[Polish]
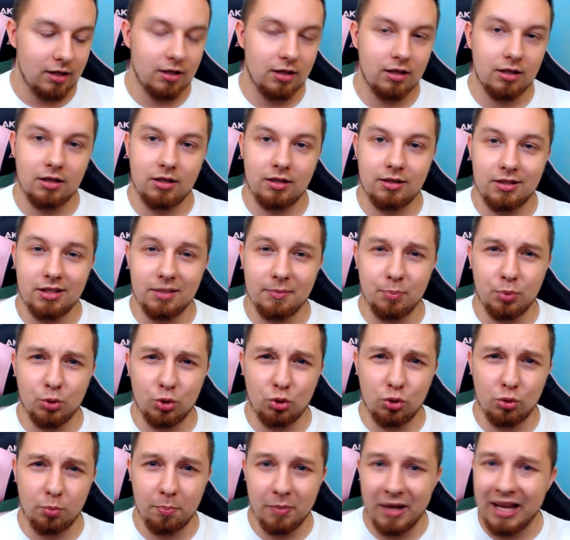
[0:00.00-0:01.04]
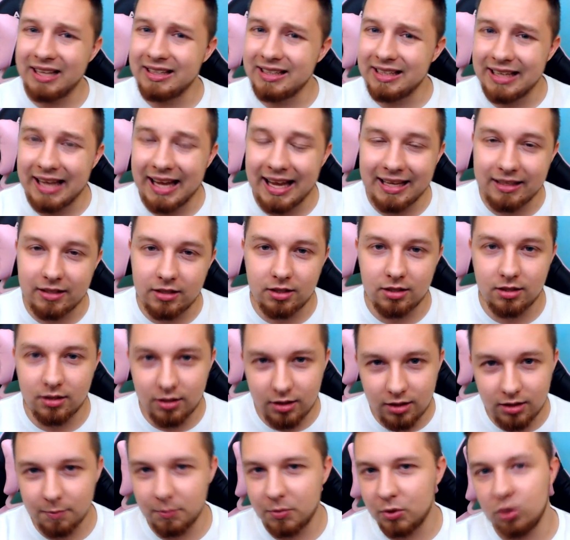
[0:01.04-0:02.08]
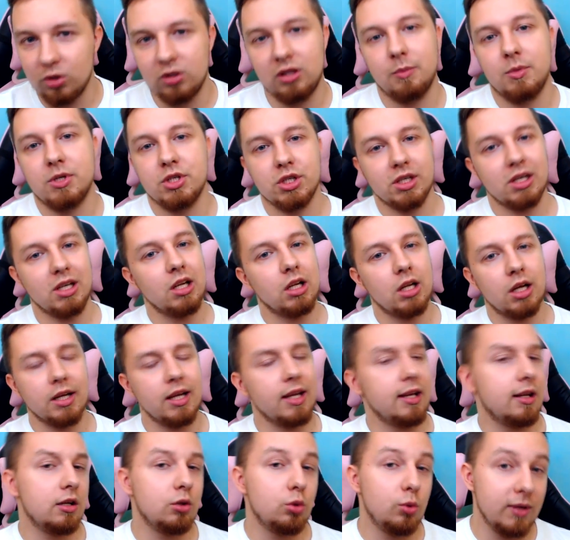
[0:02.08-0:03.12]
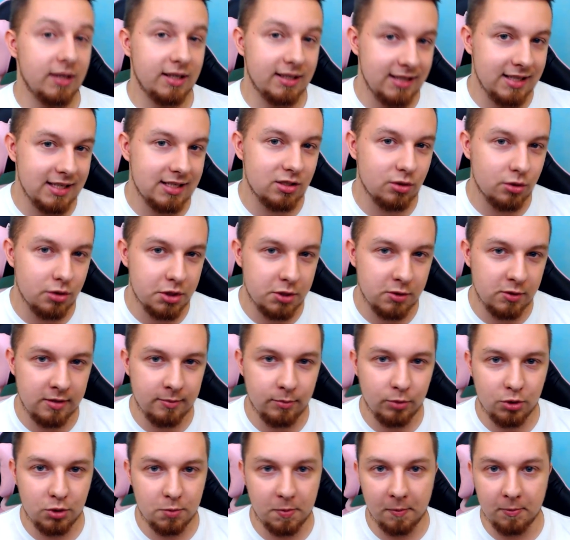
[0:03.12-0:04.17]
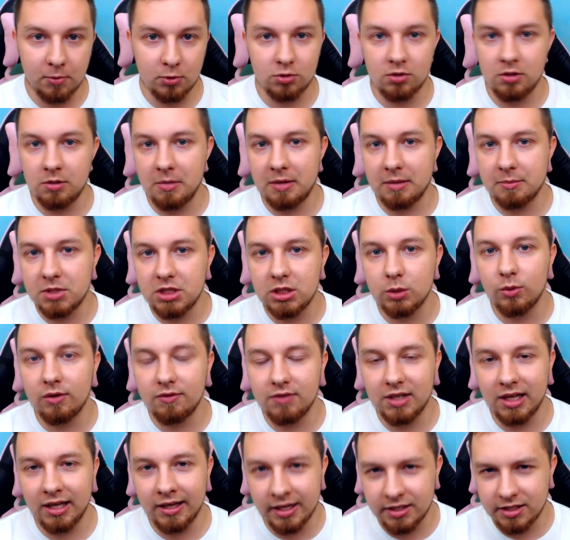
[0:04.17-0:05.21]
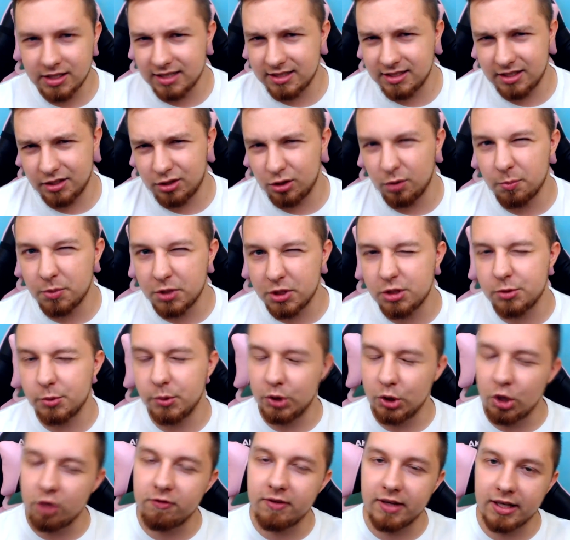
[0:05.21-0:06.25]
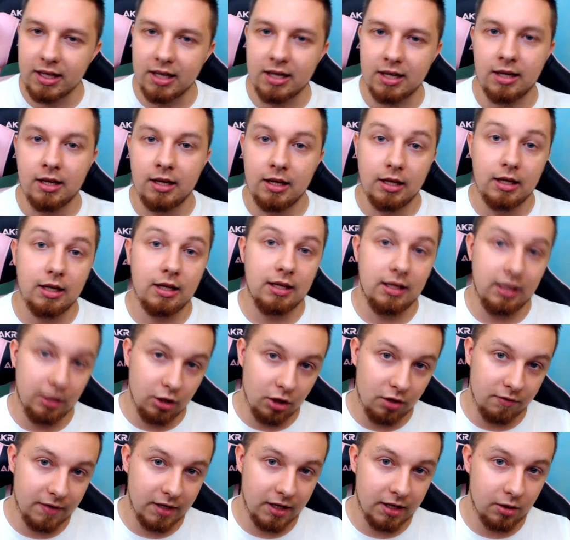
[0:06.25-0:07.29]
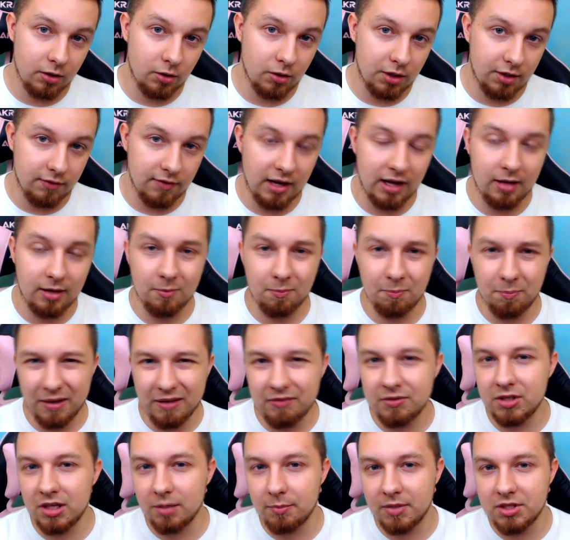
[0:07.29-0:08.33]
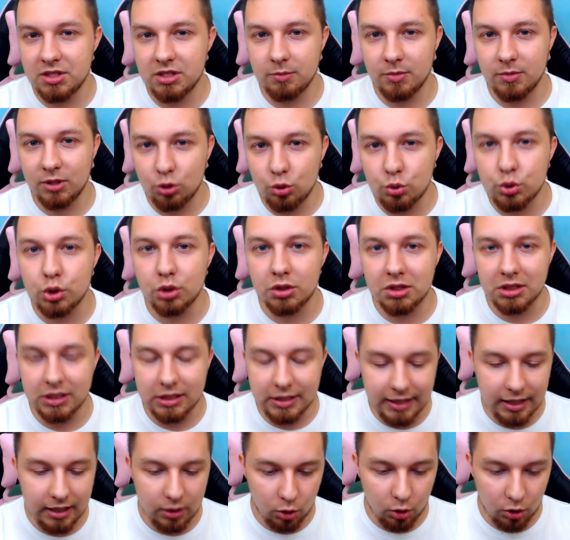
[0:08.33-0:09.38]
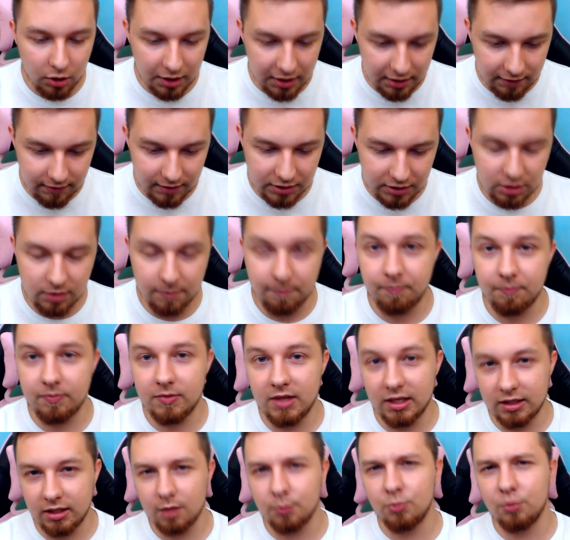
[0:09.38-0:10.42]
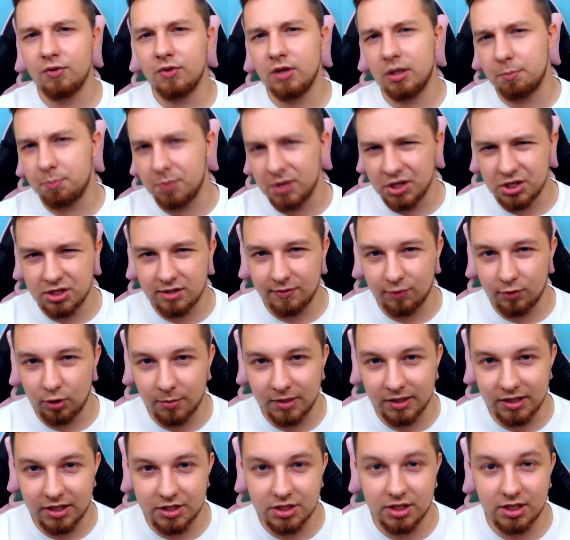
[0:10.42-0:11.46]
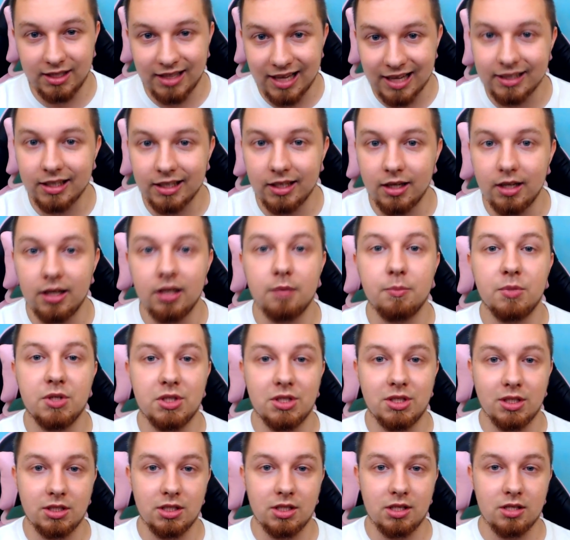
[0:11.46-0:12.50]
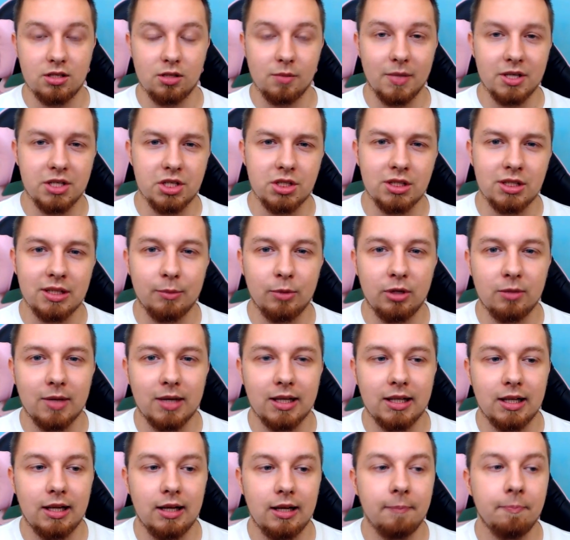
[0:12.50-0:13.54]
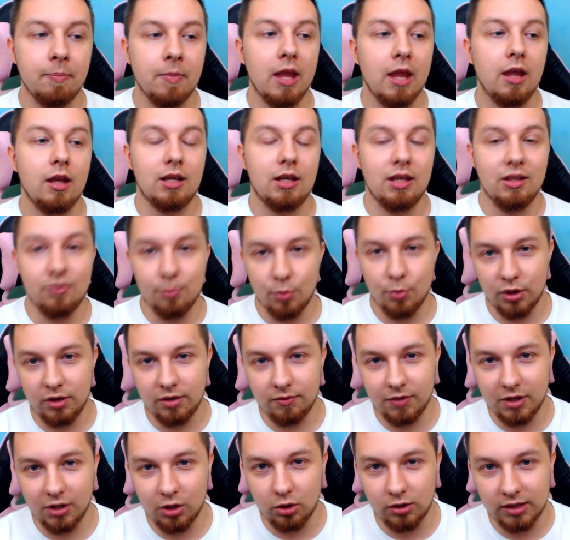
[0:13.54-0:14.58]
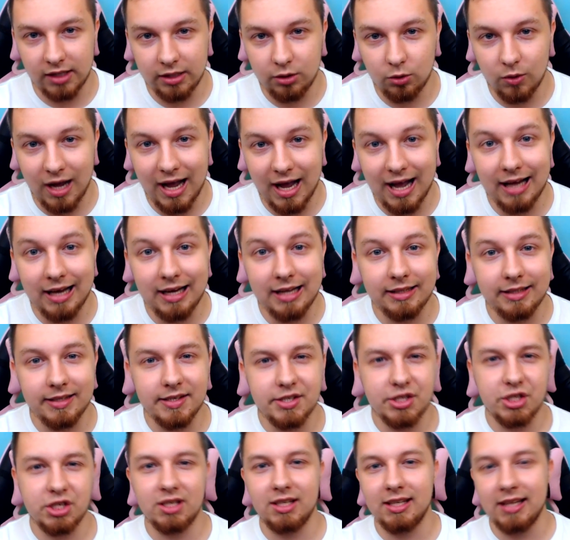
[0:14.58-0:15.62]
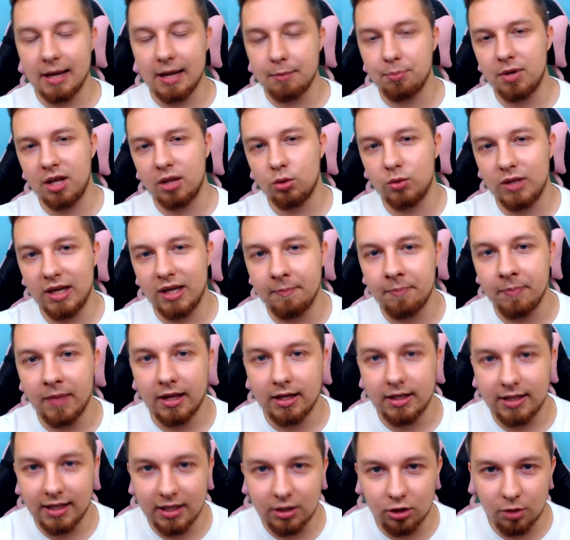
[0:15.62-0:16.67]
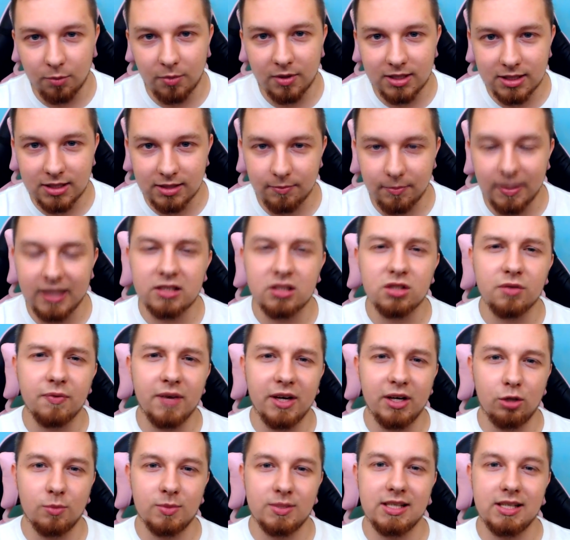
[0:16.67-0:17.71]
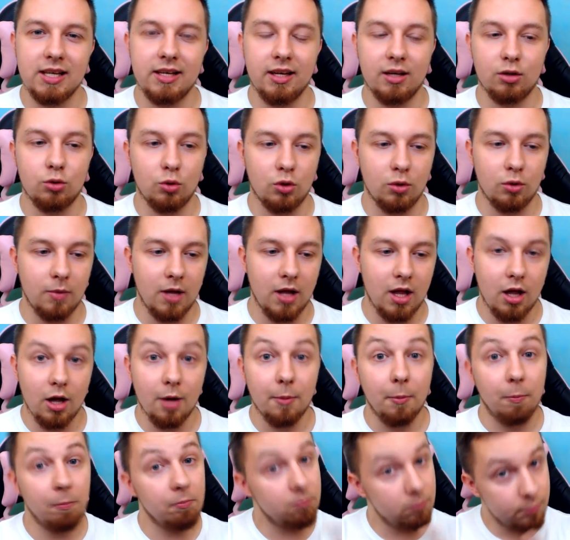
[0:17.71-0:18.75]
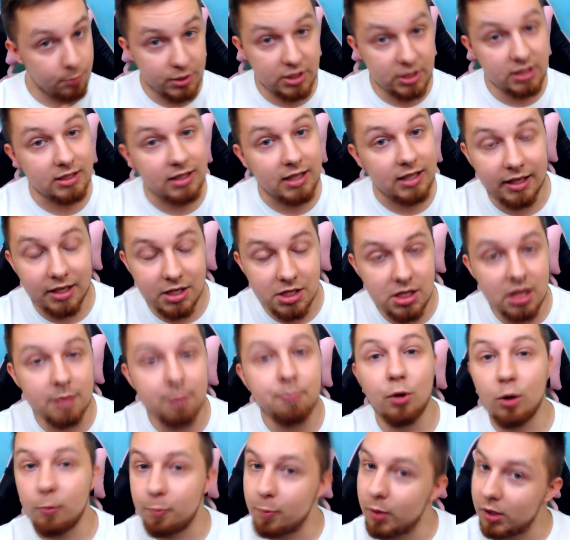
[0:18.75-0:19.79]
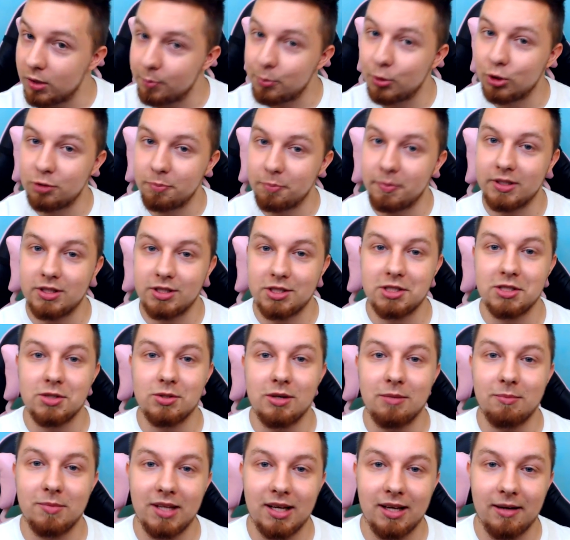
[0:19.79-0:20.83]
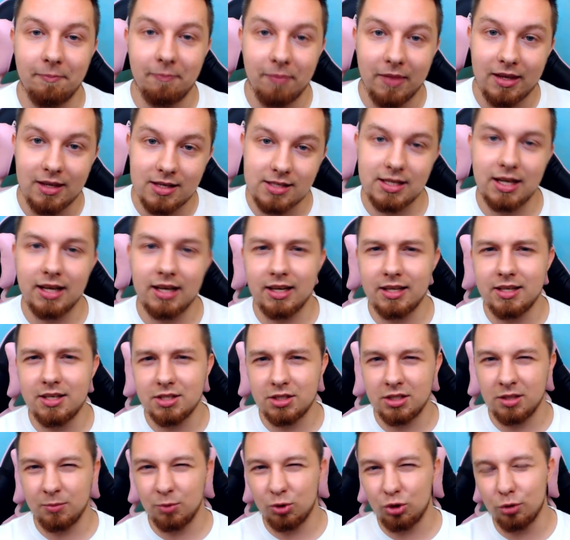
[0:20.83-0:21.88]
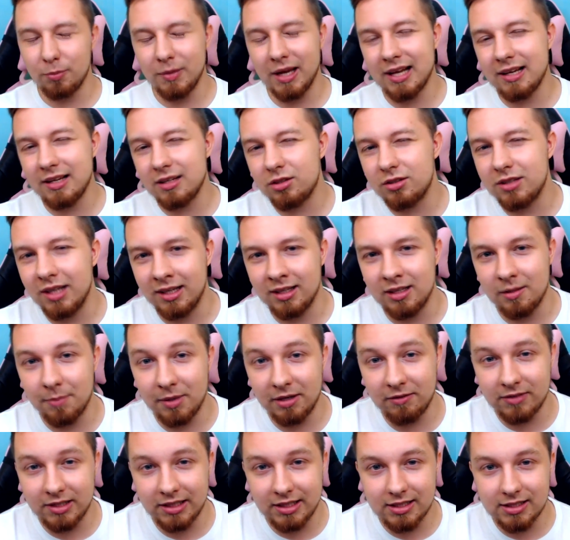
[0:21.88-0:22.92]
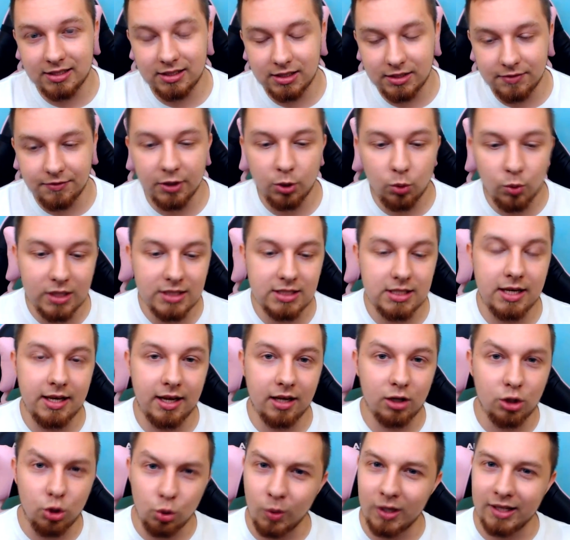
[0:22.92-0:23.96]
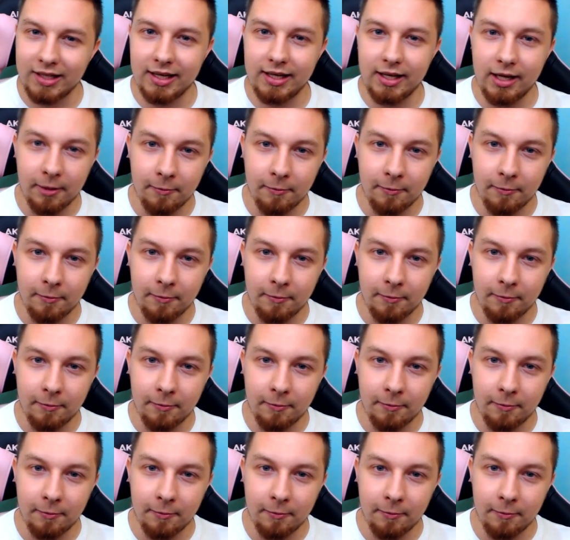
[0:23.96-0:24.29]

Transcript: e, typu Benny Ed było tam jeszcze kilka gierek, których nie skończyłem, bo już po prostu nie miałem siły w nie grać, a zresztą przyszły nowe gry i nowe gry ogrywałem. Pewnie będziemy dużo tych gier ogrywać. Tak jak mówiłem, piszcie w komentarzach, jakie gry byście chcieli zobaczyć na moim kanale i w moim wykonaniu, ale też ja planuję jedną bardzo fajną serię, którą przyznaję się, podpatrzyłem na zagranicznym YouTubie, ale to tak naprawdę jest zwykła seria Q&A,